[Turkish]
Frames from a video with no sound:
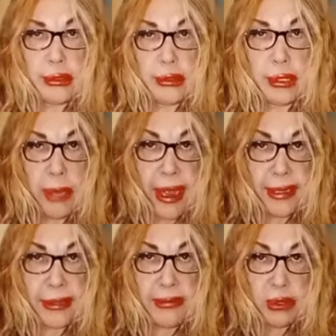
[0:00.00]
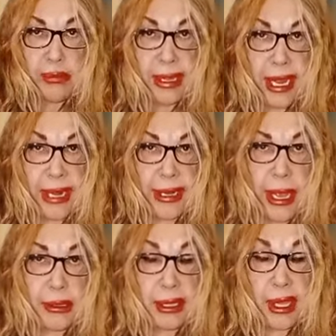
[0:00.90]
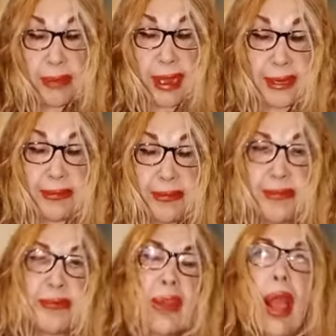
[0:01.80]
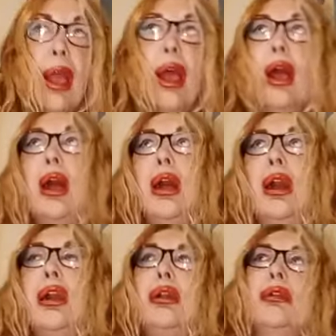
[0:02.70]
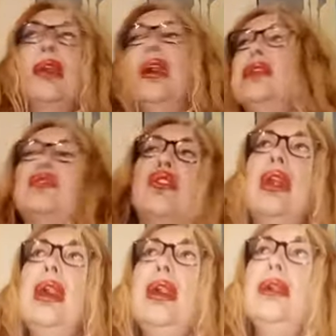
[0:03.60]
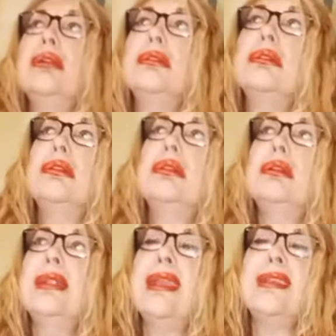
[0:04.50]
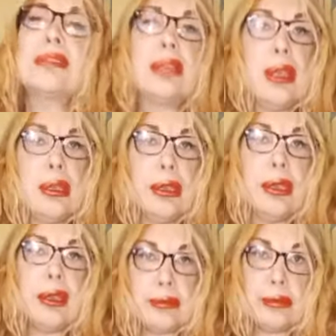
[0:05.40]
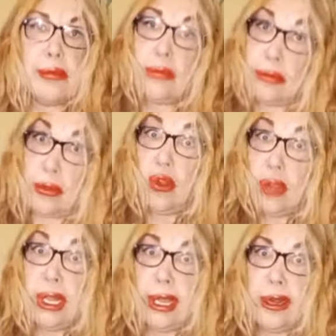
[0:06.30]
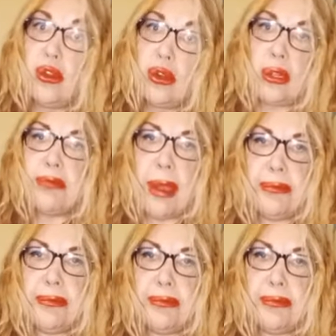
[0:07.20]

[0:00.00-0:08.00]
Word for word: deber, butbeder deber. Ondan sonra e, neyse e, o iyiliğini unutmam.